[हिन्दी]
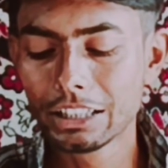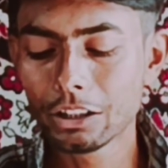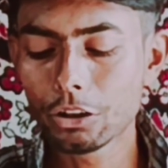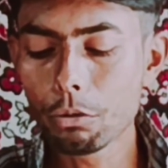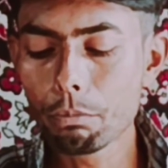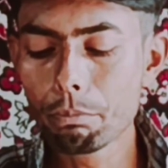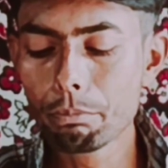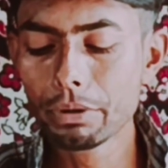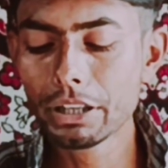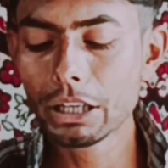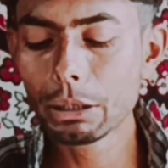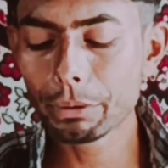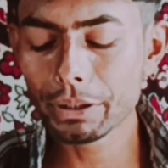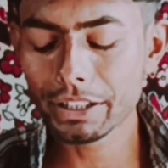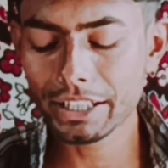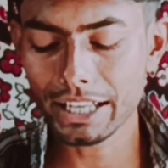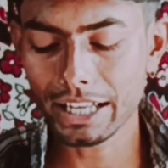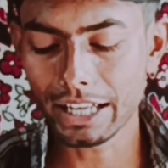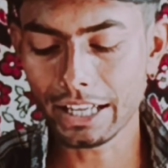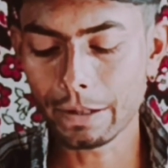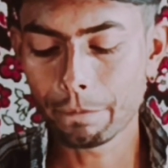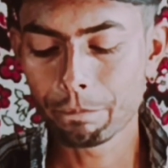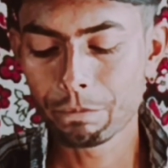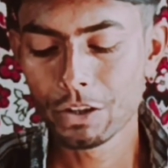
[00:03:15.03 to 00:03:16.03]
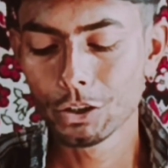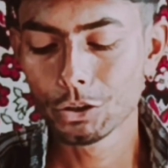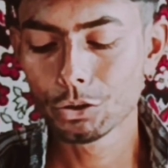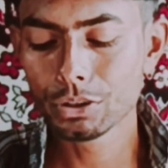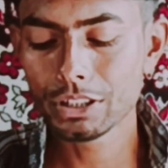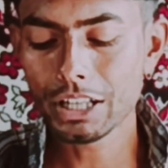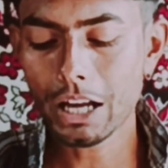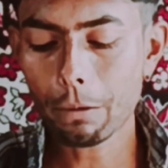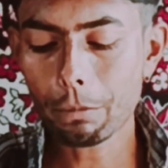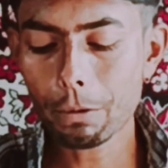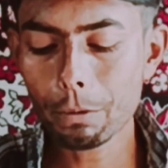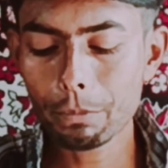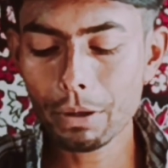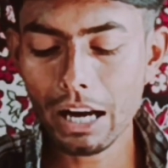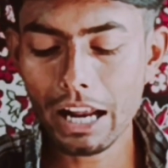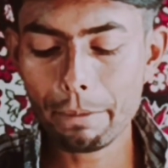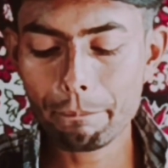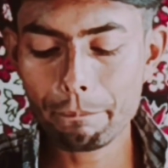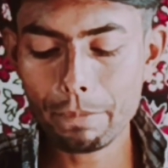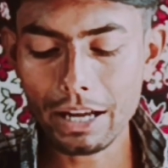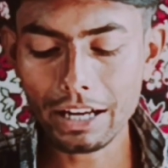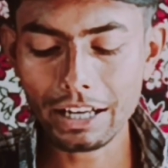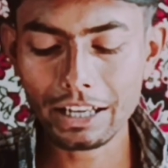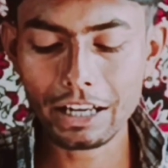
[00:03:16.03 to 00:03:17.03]
देखो मिल भी गया है तो यहाँ पे मेरा
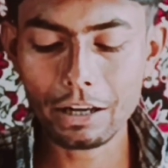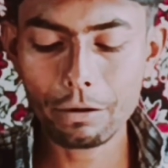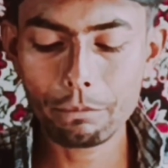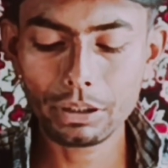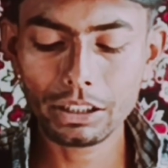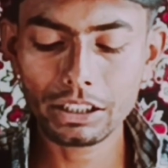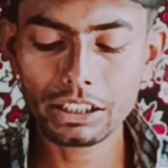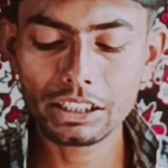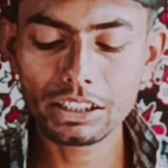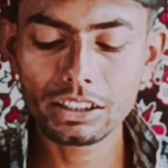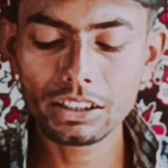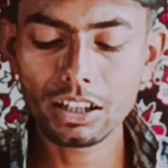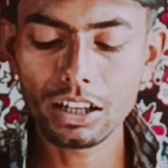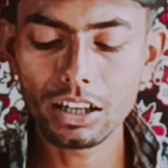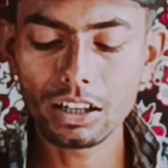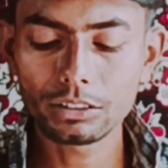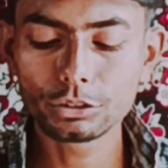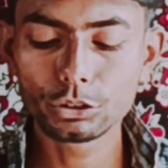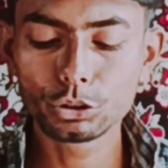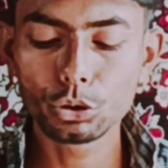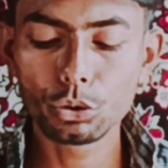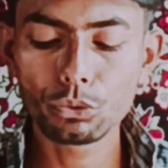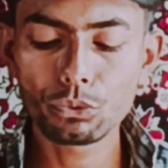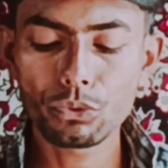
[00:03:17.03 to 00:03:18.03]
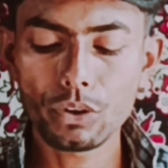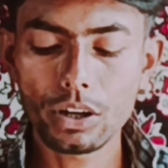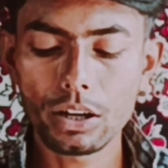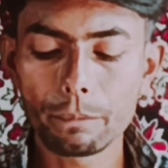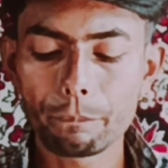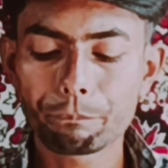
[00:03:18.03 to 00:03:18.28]
अकाउंट मतलब कि जो